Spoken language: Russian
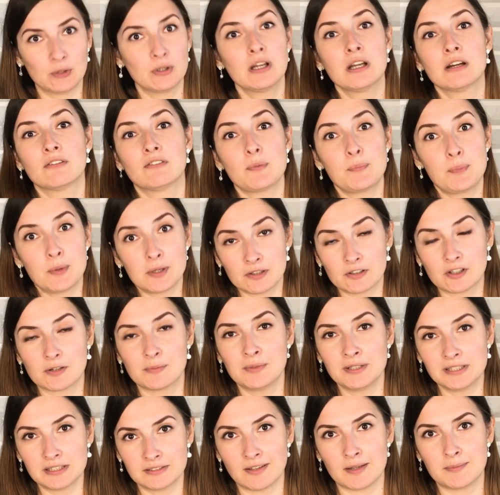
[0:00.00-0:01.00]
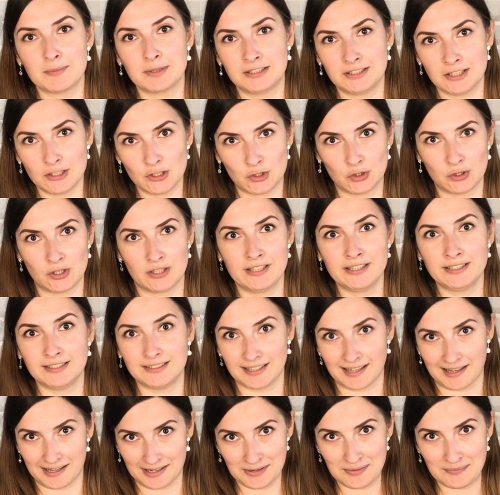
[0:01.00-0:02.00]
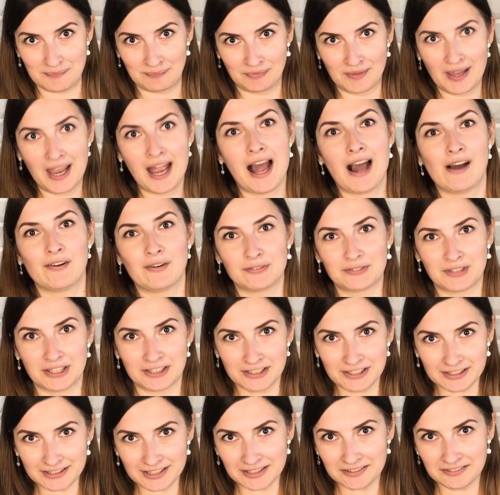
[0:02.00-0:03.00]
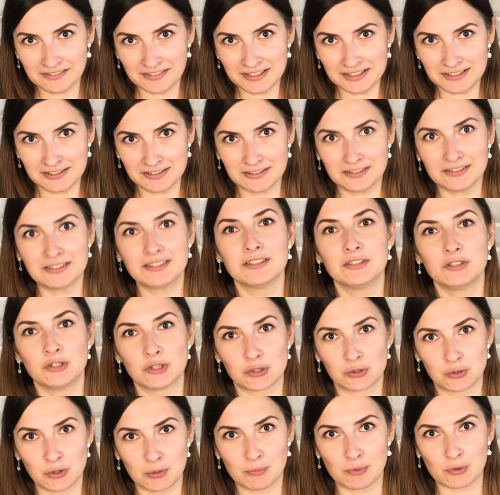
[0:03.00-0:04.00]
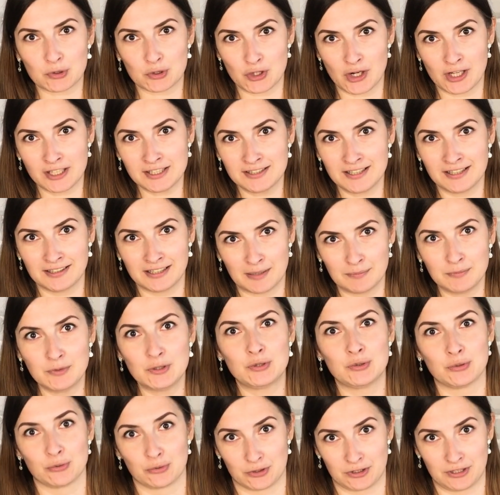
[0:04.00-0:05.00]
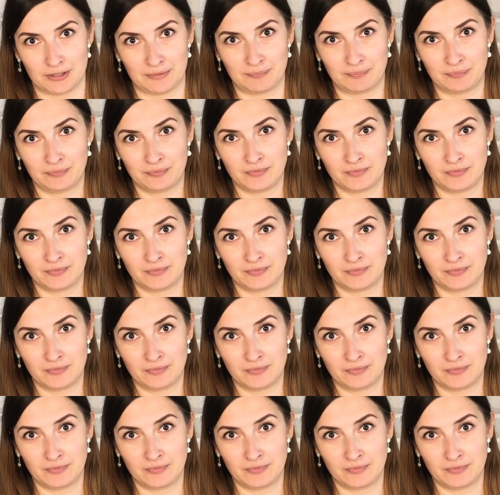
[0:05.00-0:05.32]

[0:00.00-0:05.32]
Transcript: Ну, во-первых, мы с вами те еще лентяи, а во-вторых, как выяснилось, ничто буржуазное нам не чуждо.